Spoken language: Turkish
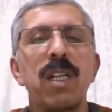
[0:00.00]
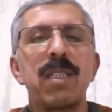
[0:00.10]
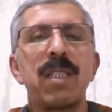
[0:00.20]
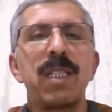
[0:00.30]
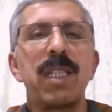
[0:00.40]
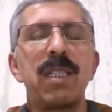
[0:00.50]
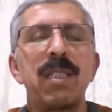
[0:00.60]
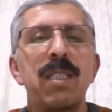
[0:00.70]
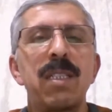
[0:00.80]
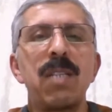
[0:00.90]
Ee, asıra
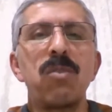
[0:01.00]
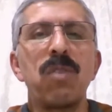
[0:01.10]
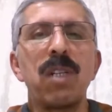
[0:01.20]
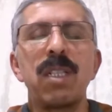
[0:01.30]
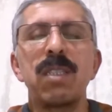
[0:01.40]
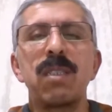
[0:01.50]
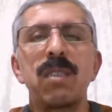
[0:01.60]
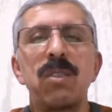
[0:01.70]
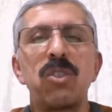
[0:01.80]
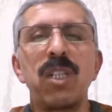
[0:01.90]
gelindikten sonra
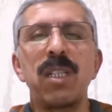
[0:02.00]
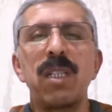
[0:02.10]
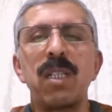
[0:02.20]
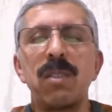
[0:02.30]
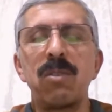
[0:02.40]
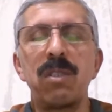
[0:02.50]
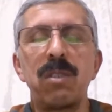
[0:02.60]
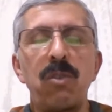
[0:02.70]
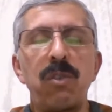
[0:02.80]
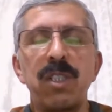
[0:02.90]
artık dışarıya e,
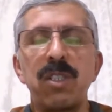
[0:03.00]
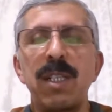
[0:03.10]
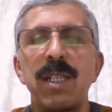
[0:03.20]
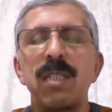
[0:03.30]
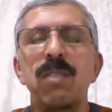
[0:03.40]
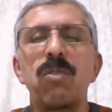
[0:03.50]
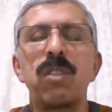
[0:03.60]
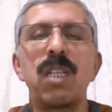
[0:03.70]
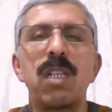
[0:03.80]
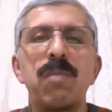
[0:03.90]
öğrencilerin
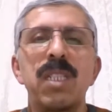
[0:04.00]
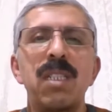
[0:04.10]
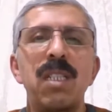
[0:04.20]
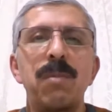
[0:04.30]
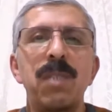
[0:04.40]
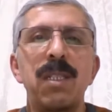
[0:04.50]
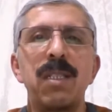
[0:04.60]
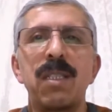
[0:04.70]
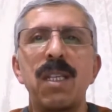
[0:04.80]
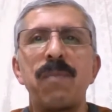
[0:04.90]
gönderilmesiyle
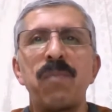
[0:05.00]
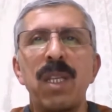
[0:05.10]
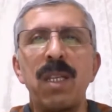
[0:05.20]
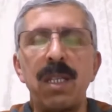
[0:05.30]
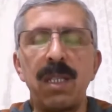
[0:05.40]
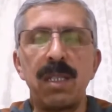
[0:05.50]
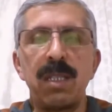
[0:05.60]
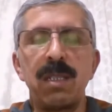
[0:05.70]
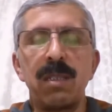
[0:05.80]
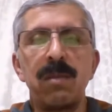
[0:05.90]
birlikte
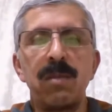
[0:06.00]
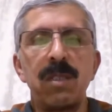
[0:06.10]
e,